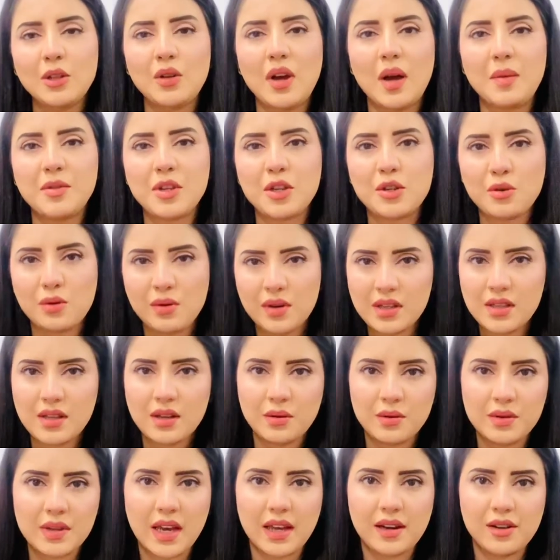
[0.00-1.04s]
तो आपसे छोटी
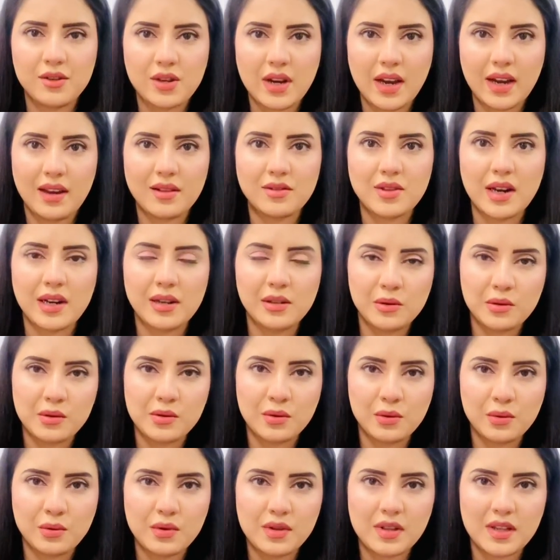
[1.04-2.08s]
सी गुजारिश है कि चैनल को
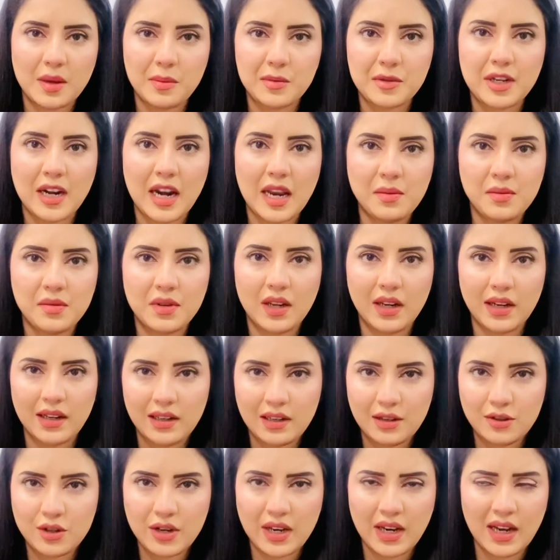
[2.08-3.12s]
ज़रूर सब्सक्राइब कर
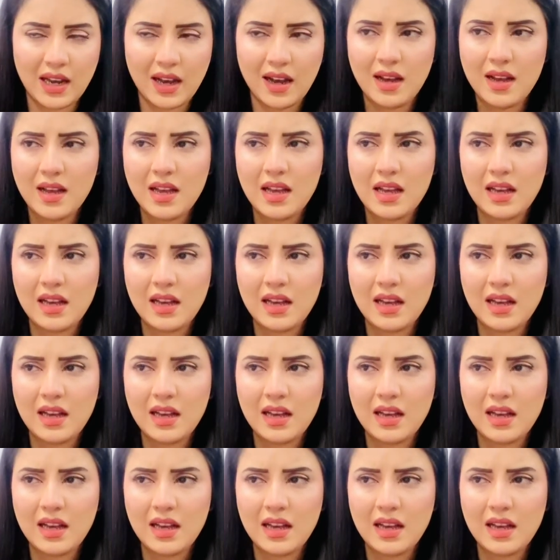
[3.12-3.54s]
लीजिएगा